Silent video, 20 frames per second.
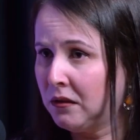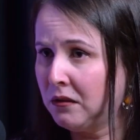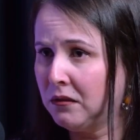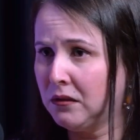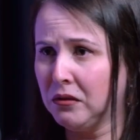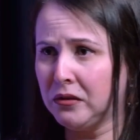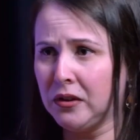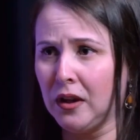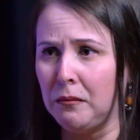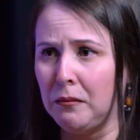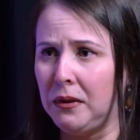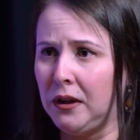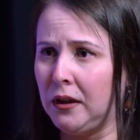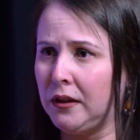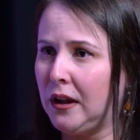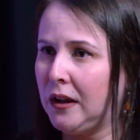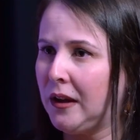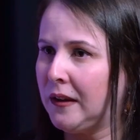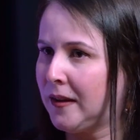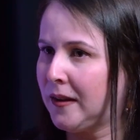Não sabia
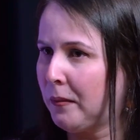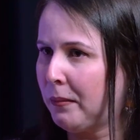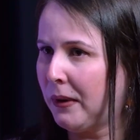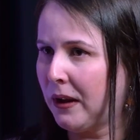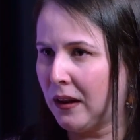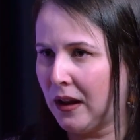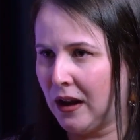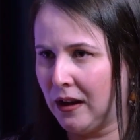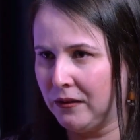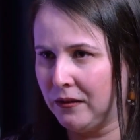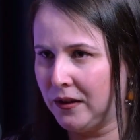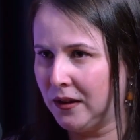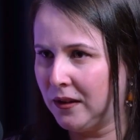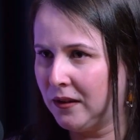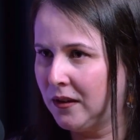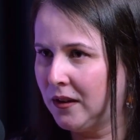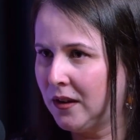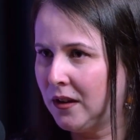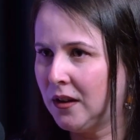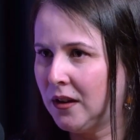nem essa
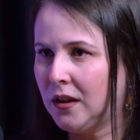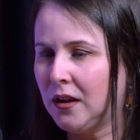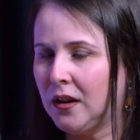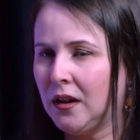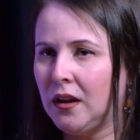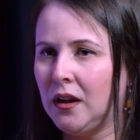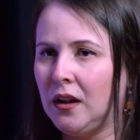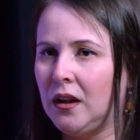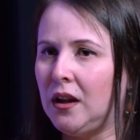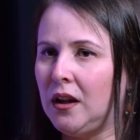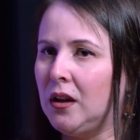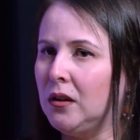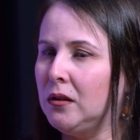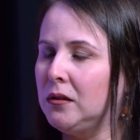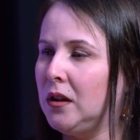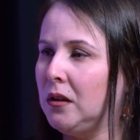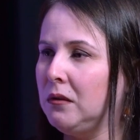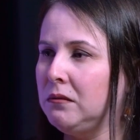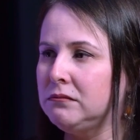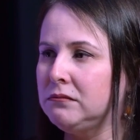palavra. Uhum. Eu
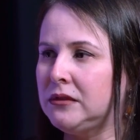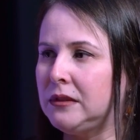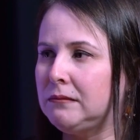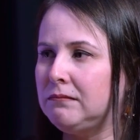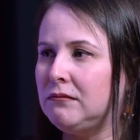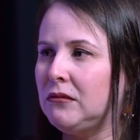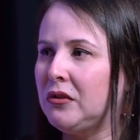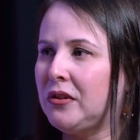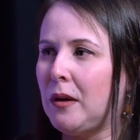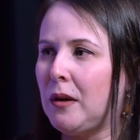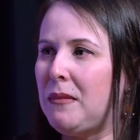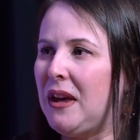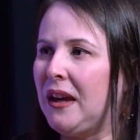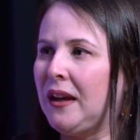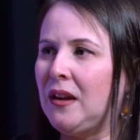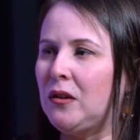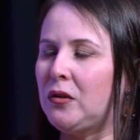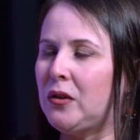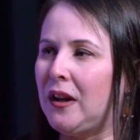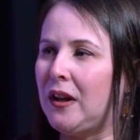não, não sabia
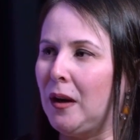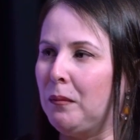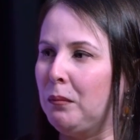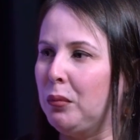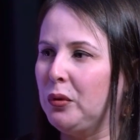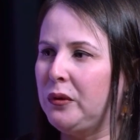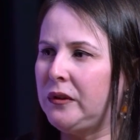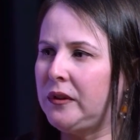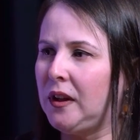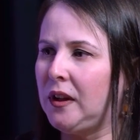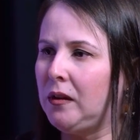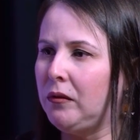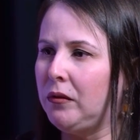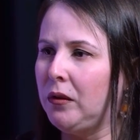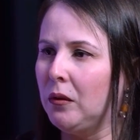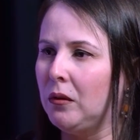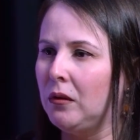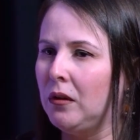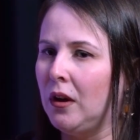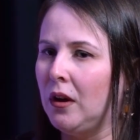que isso era
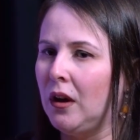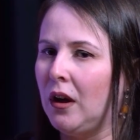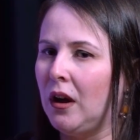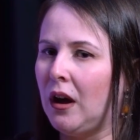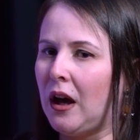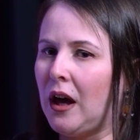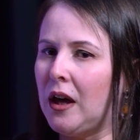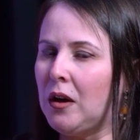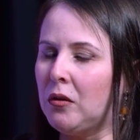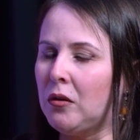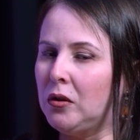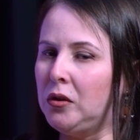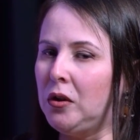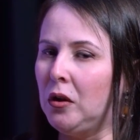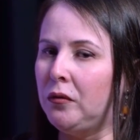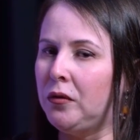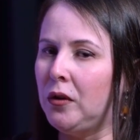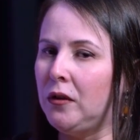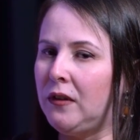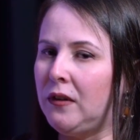possível. Aí, quando
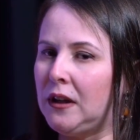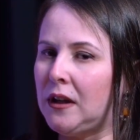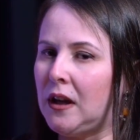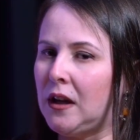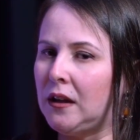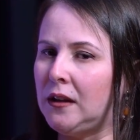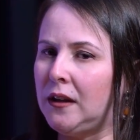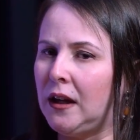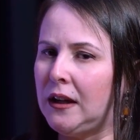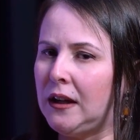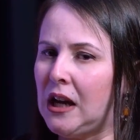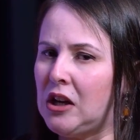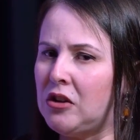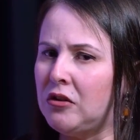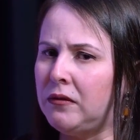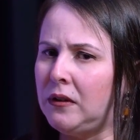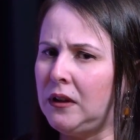eu fui ver na internet, eu